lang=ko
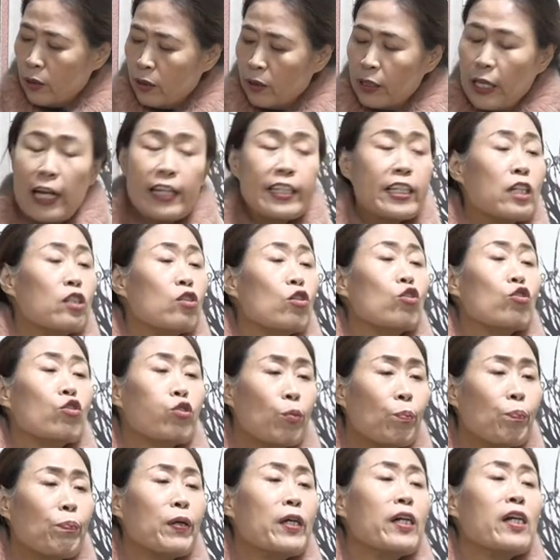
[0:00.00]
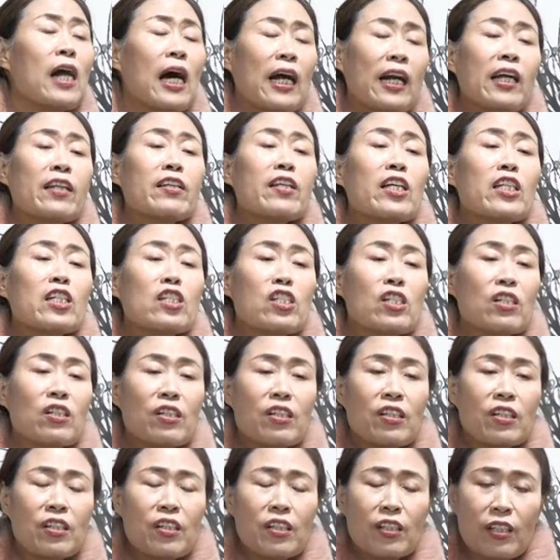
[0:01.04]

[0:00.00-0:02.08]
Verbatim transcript: 넷째 줄 준비를 하란 얘기죠.